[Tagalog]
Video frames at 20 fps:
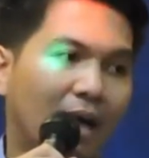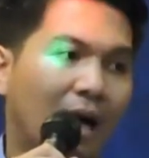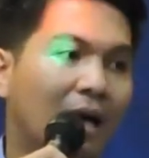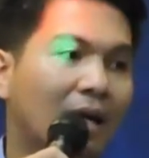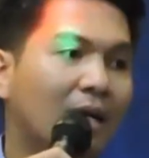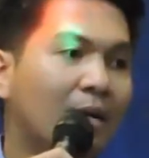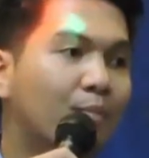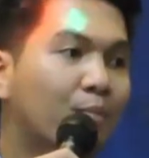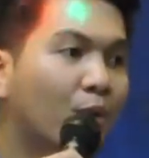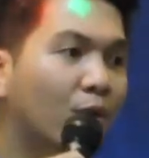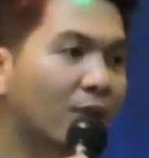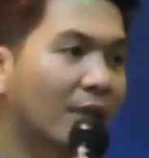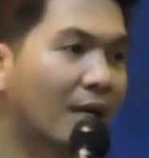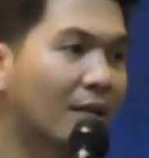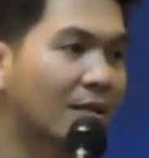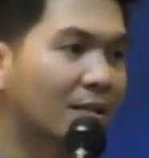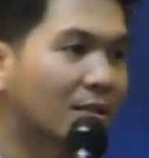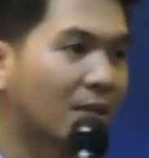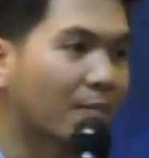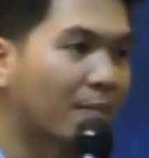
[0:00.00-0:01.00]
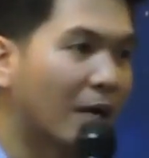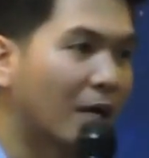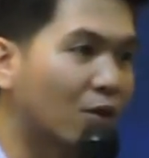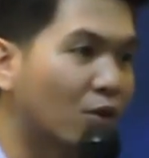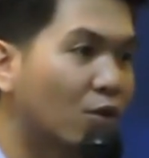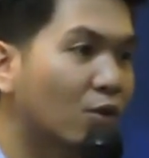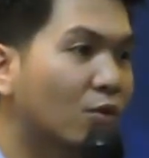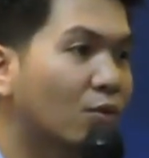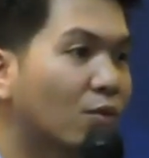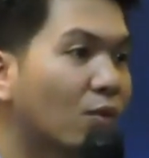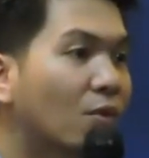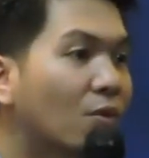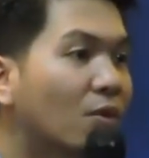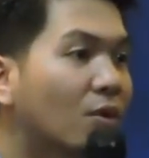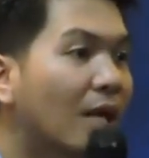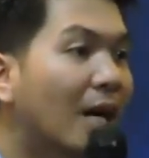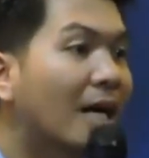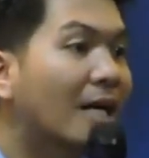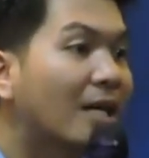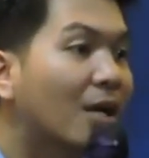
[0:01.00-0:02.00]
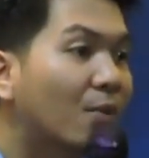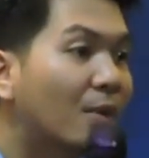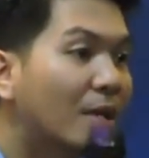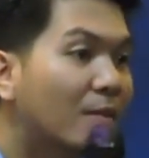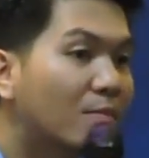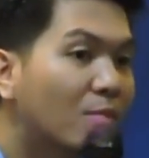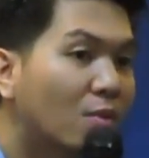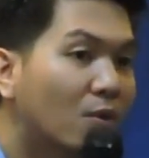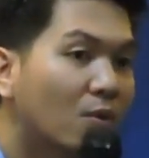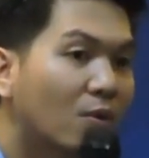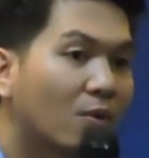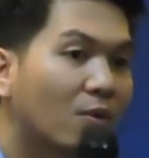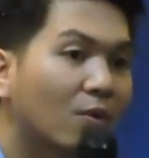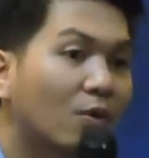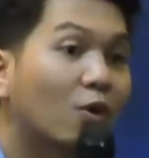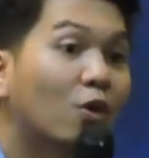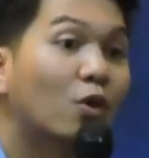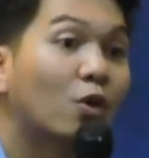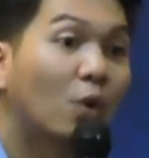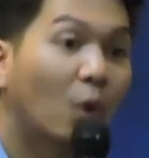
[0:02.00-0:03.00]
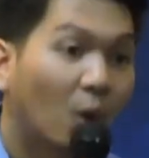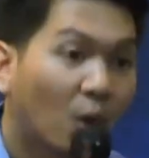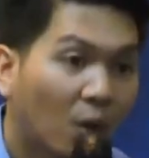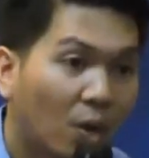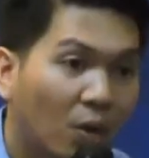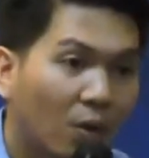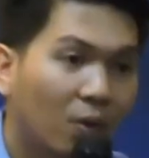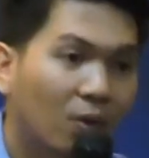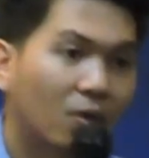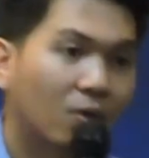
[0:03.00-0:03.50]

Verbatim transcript: Ang importante sa Panginoon kung gagawin mo, go.